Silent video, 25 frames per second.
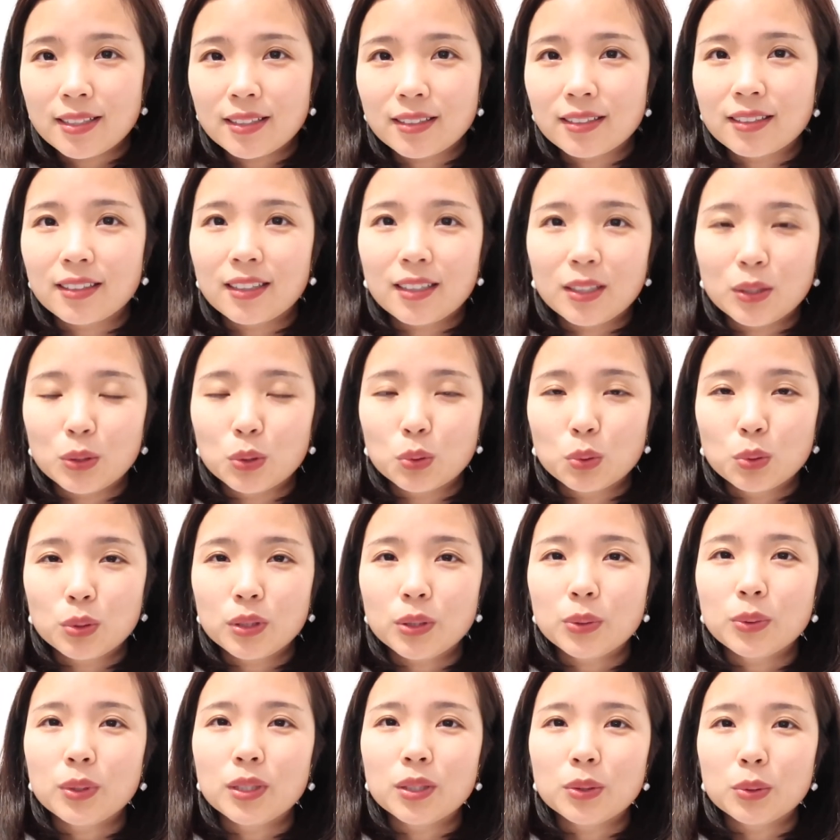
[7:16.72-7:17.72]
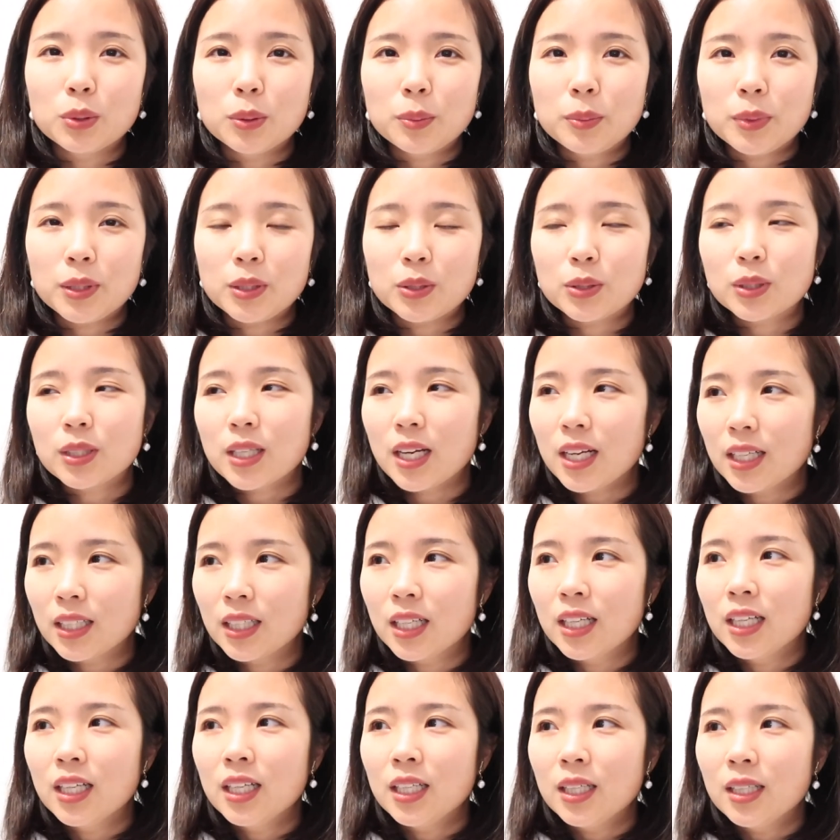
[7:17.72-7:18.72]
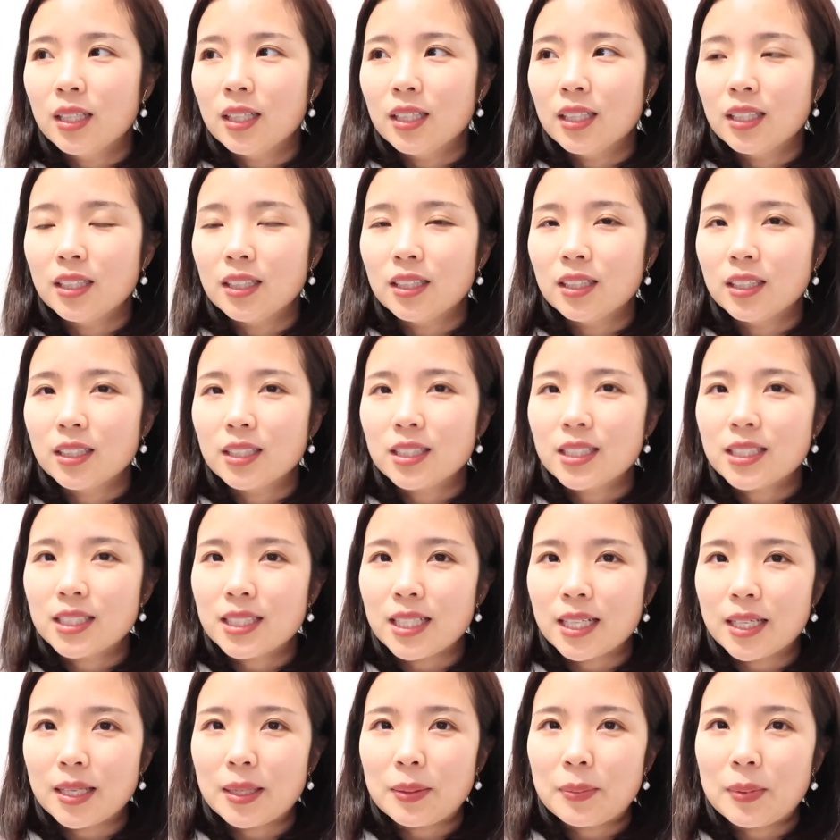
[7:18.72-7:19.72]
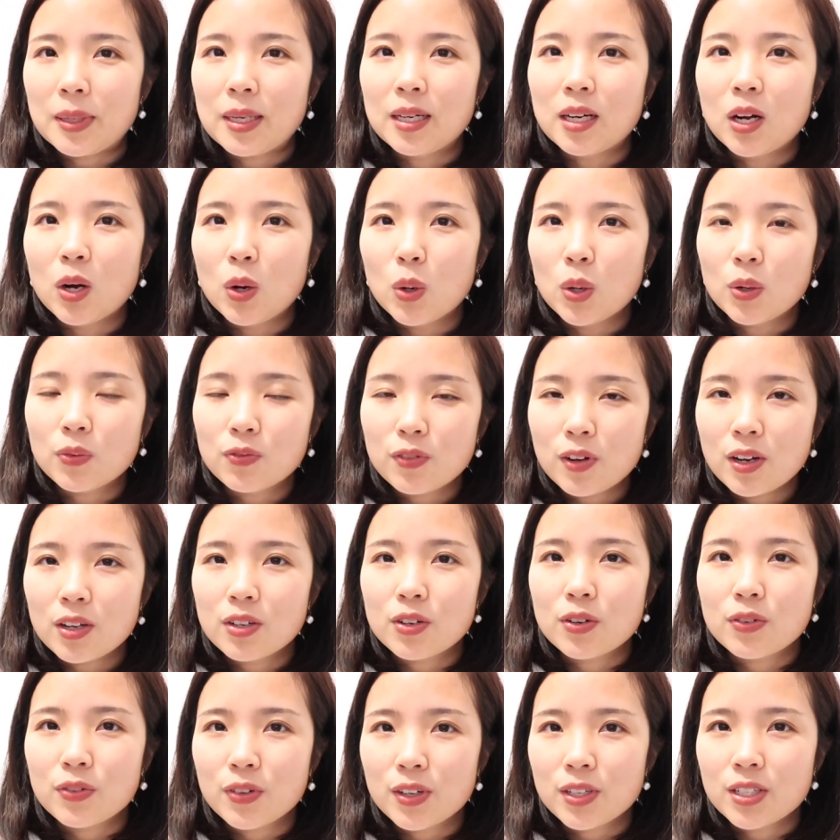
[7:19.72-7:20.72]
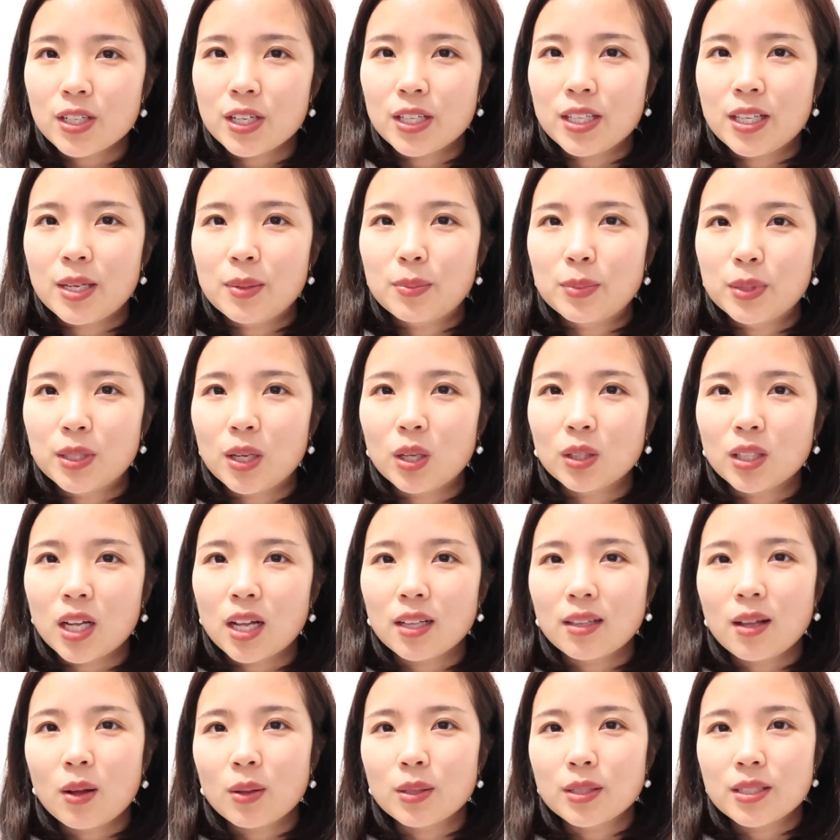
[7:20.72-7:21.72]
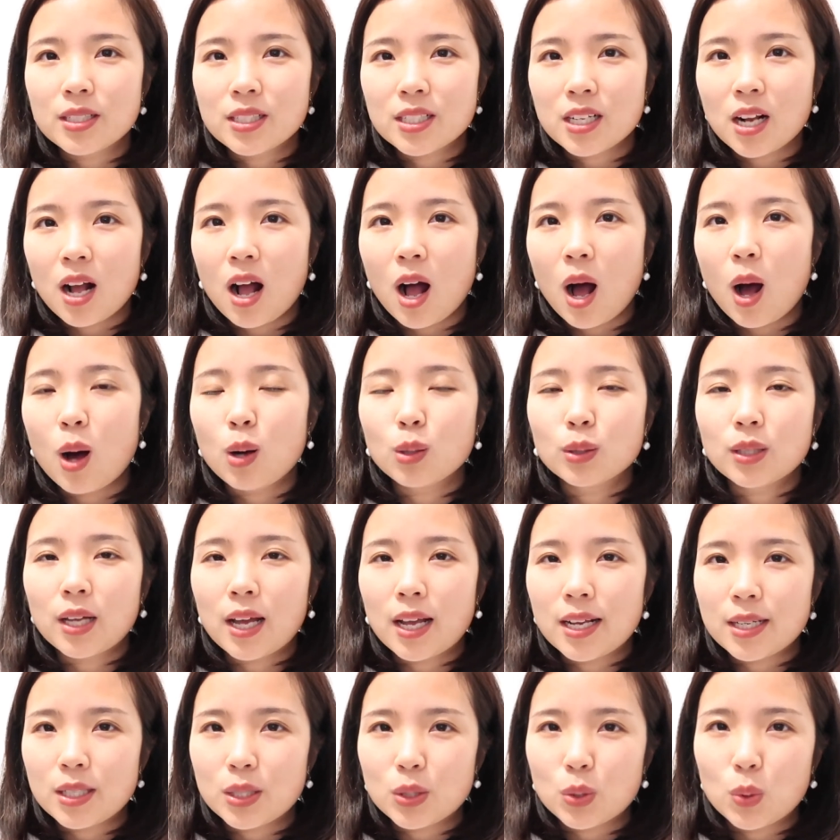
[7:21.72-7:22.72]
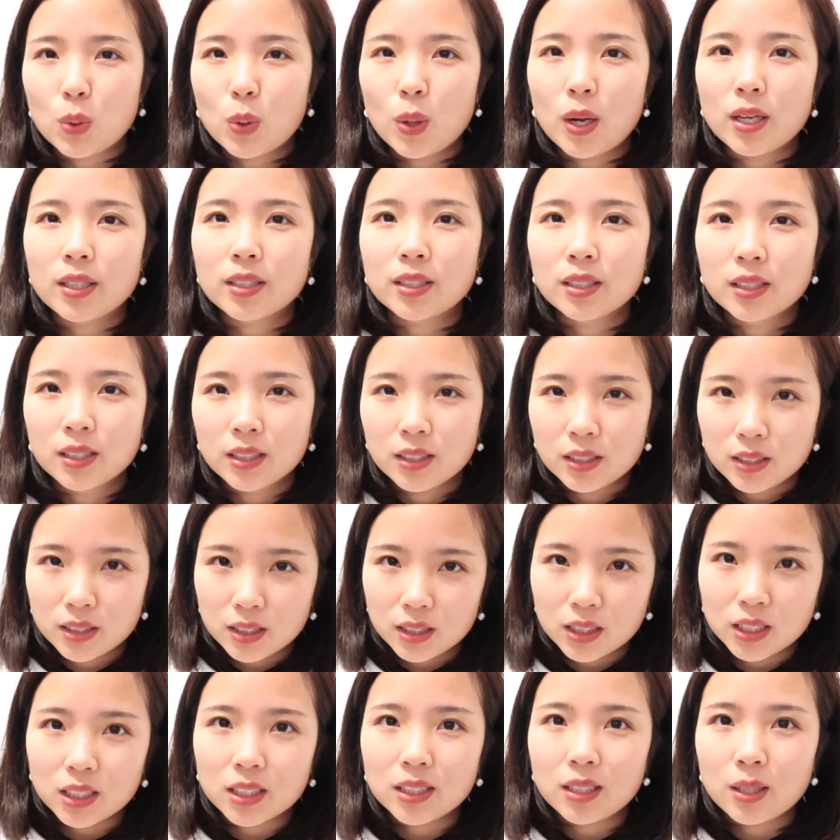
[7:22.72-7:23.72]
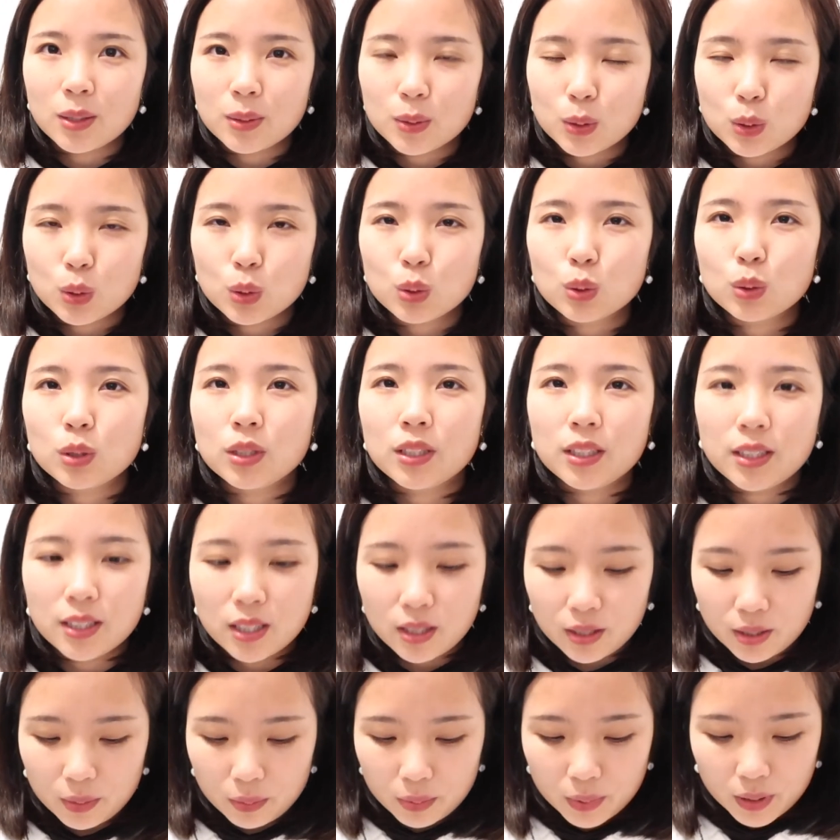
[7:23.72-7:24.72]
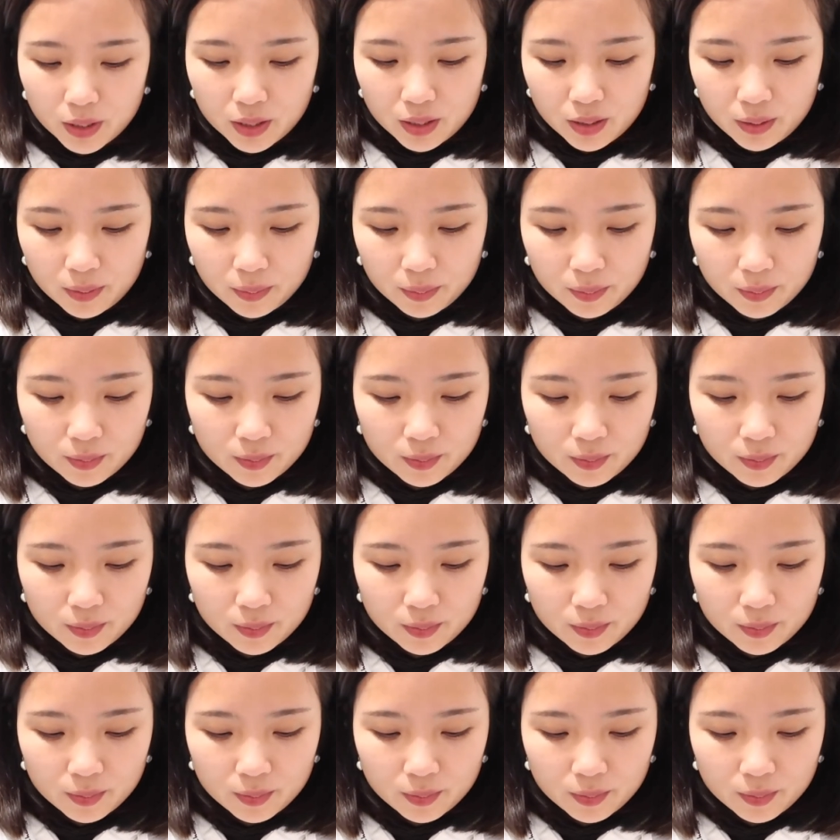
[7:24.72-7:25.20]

这个很多，因为很多笔，你就看，呃，写一遍，然后放着放着，你也不知道它到底是好的还是坏的，这个要处理掉一批。